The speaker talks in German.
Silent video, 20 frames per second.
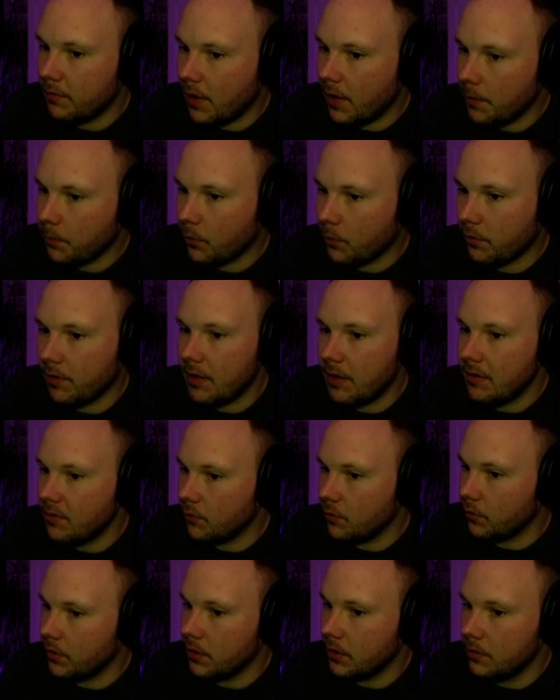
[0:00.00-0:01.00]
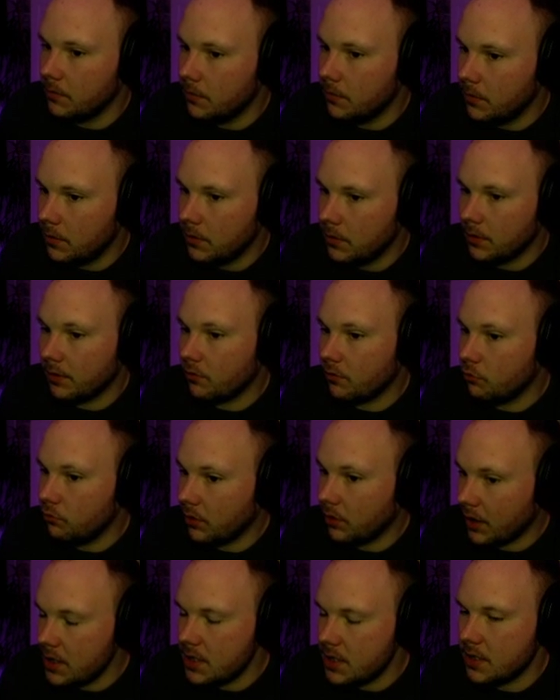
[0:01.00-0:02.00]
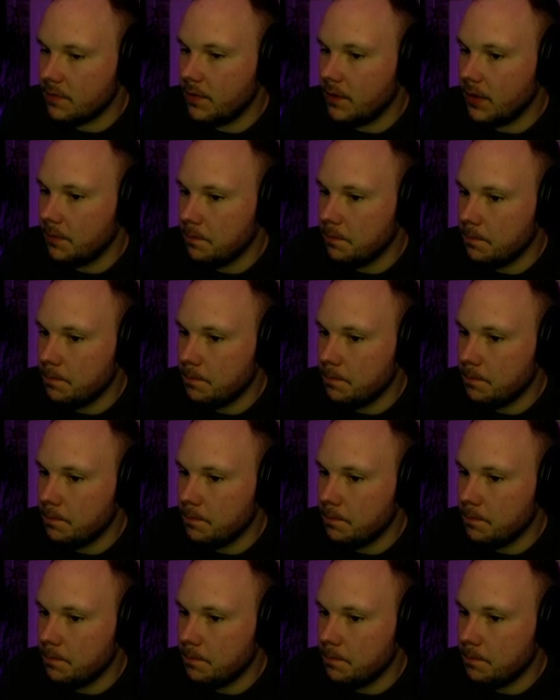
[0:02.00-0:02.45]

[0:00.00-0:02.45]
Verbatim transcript: 8% zurück. Das tut richtig weh.